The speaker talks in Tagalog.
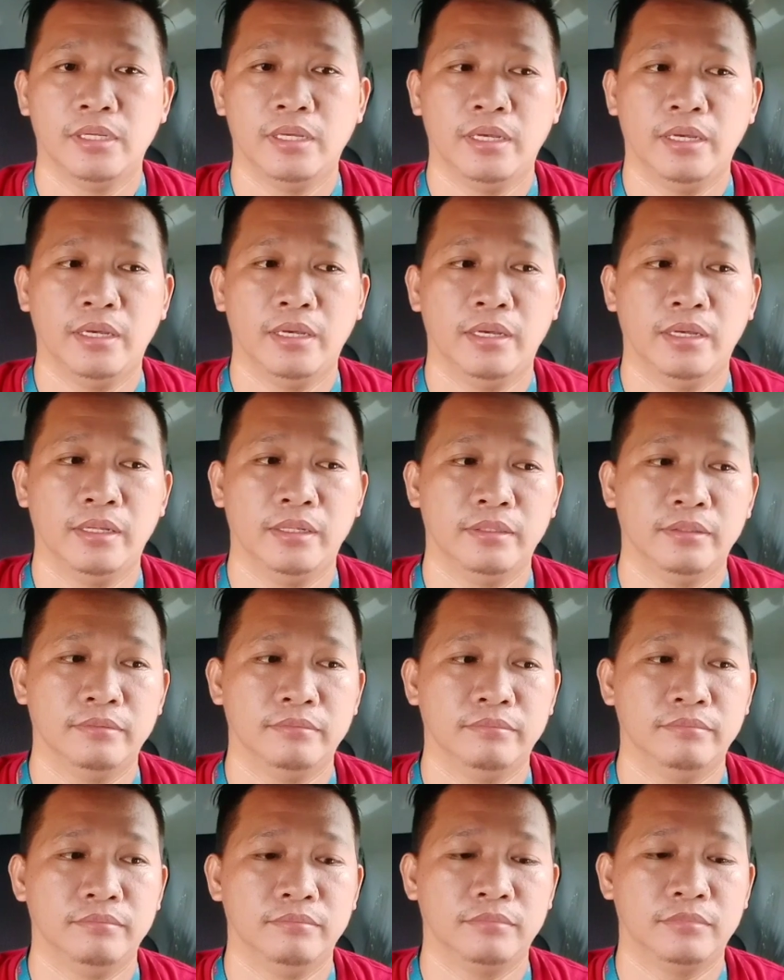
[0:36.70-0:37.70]

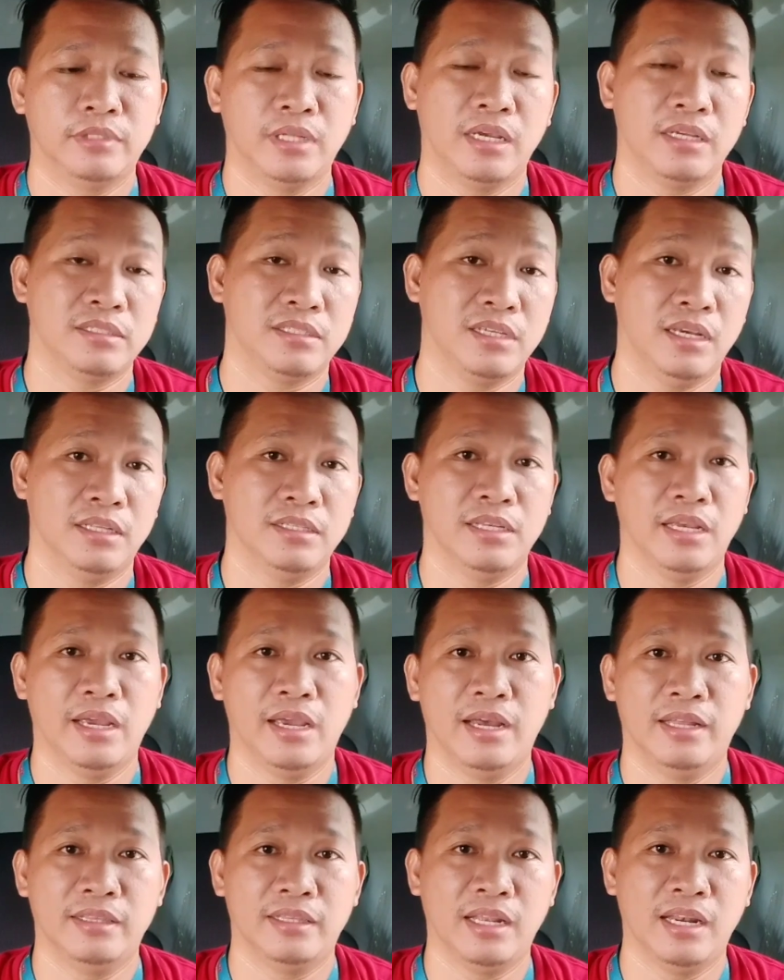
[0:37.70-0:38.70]
and thanks God
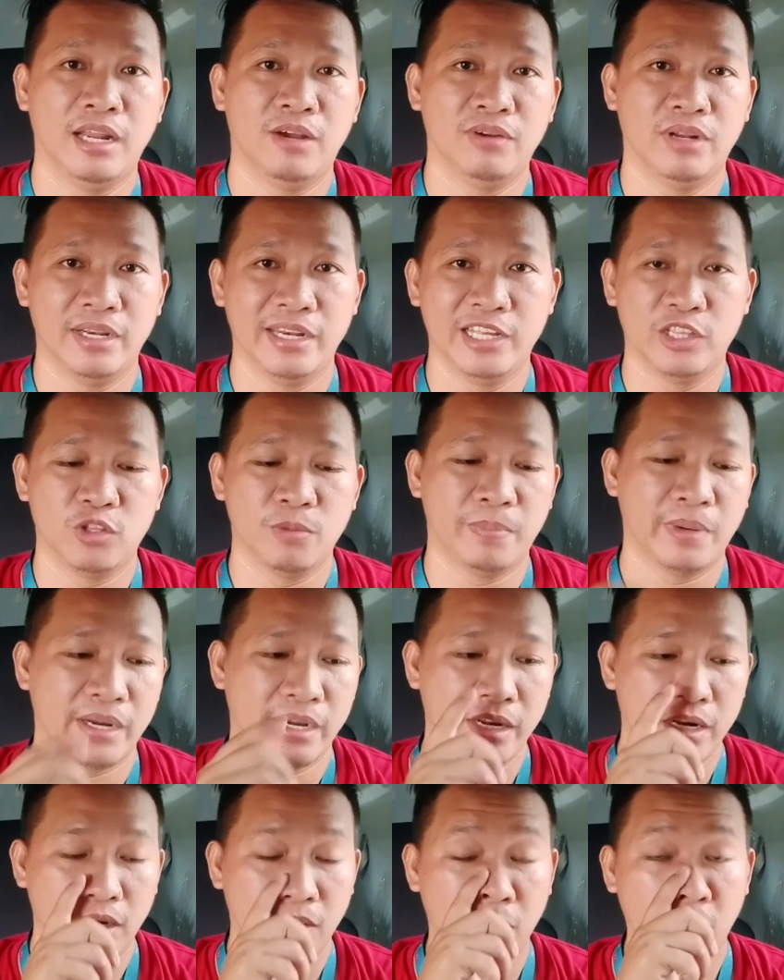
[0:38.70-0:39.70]
eh, until now nandito pa
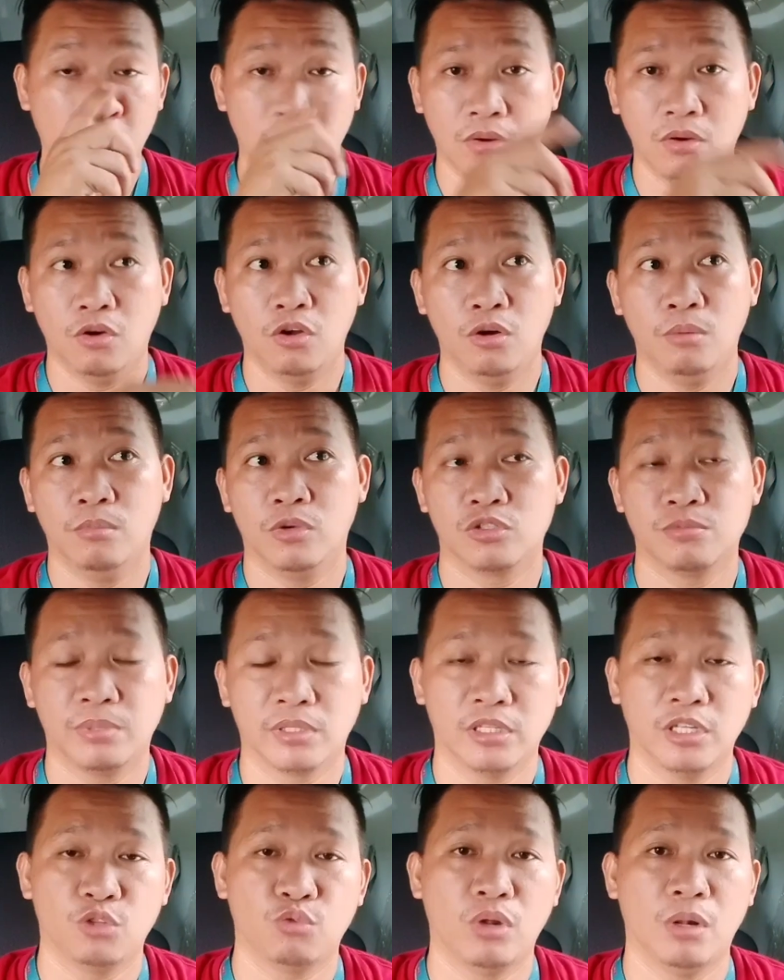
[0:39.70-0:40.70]
rin ako almost
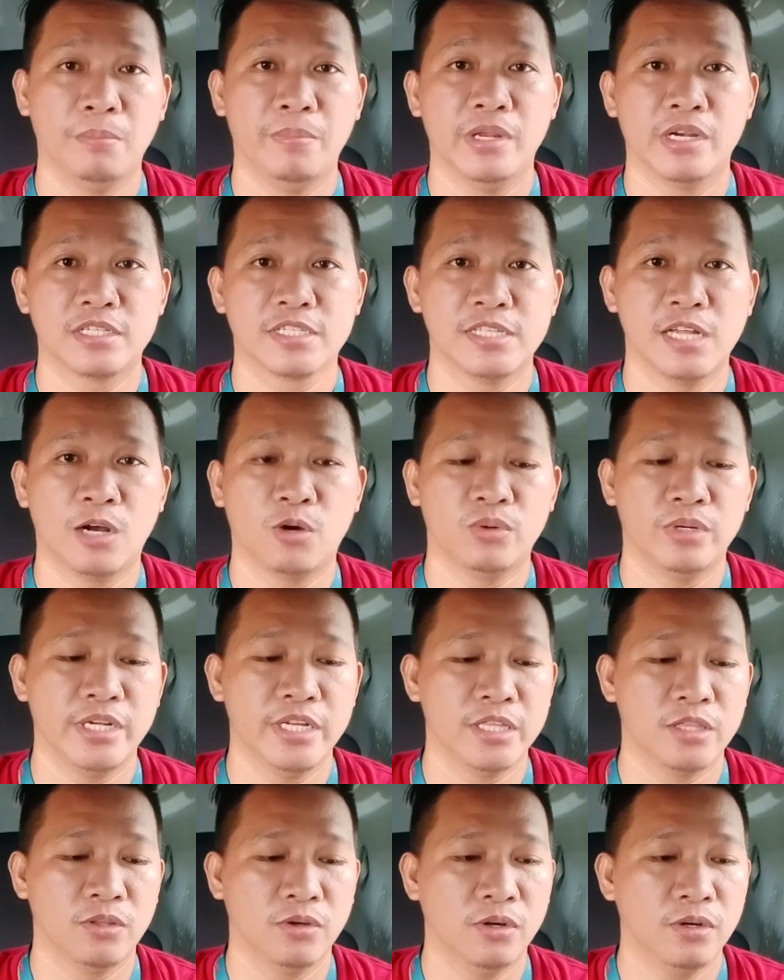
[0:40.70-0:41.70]
magti 12 years na ako
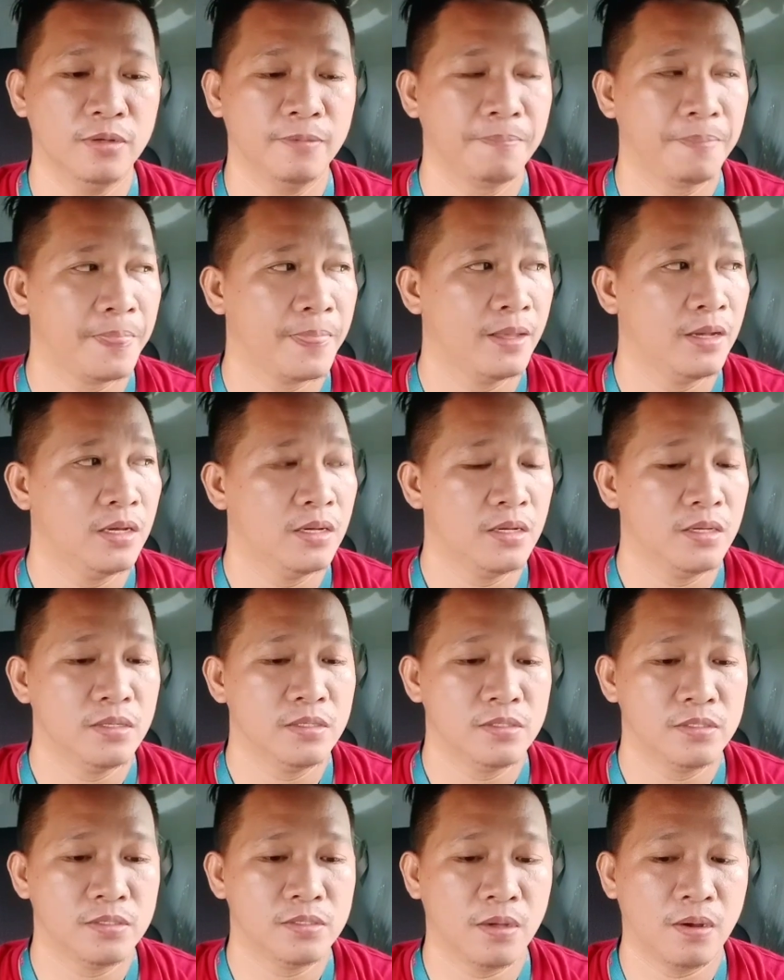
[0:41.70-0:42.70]
dito
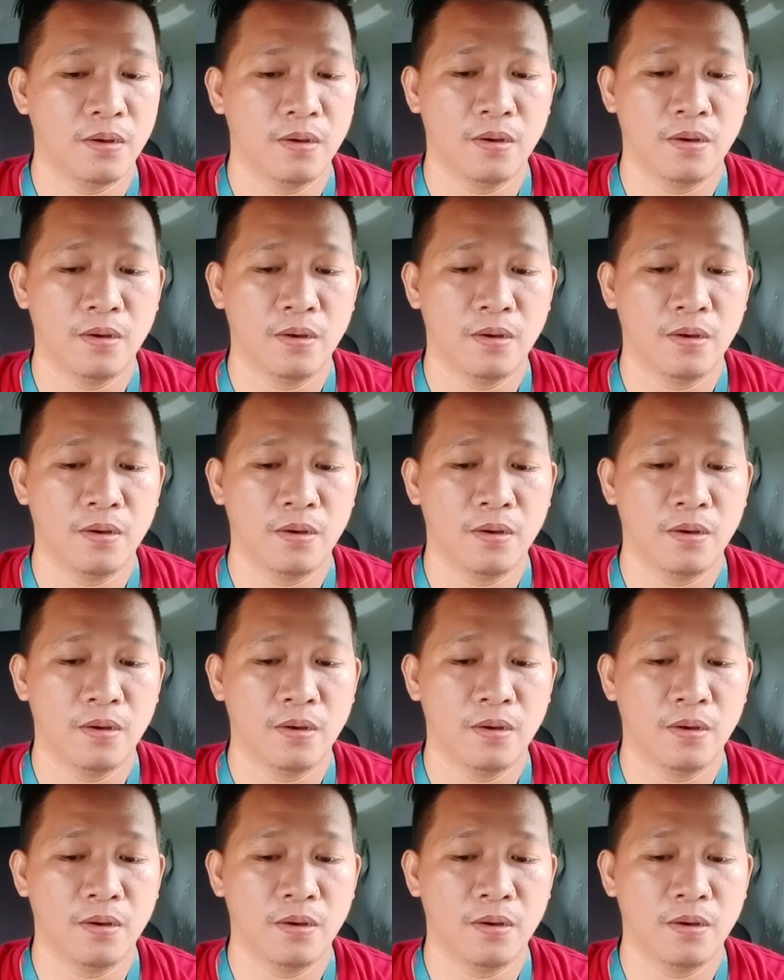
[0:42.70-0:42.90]
so